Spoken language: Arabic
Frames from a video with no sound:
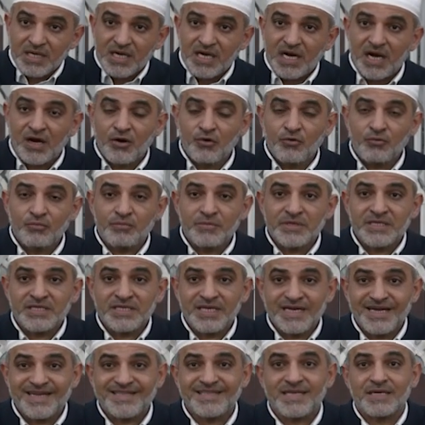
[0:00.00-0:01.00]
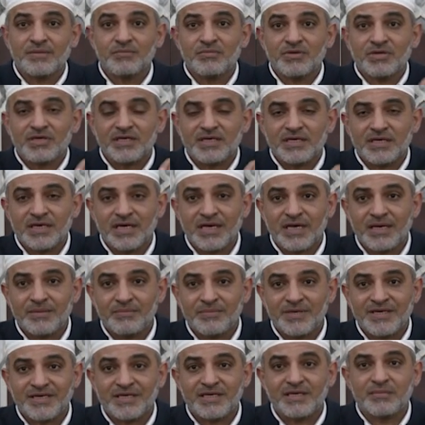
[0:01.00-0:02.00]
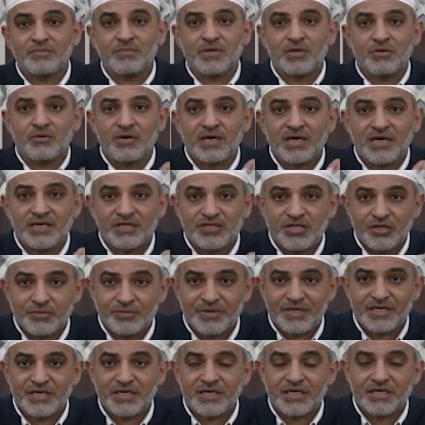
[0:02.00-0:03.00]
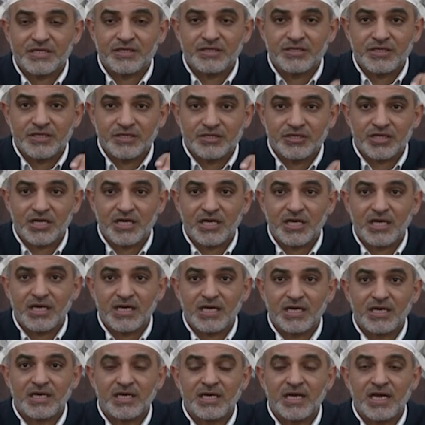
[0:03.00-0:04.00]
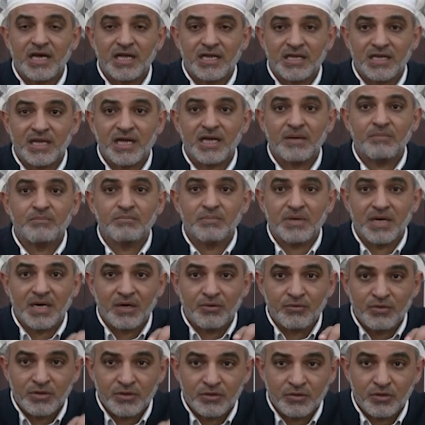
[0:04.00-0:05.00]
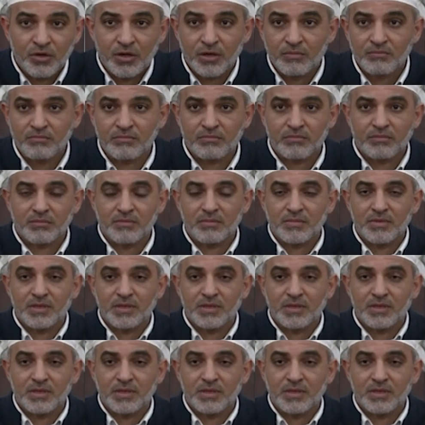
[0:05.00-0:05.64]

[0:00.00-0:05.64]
أو من عدم قيامك بواجبك اتجاه الأب أو الأم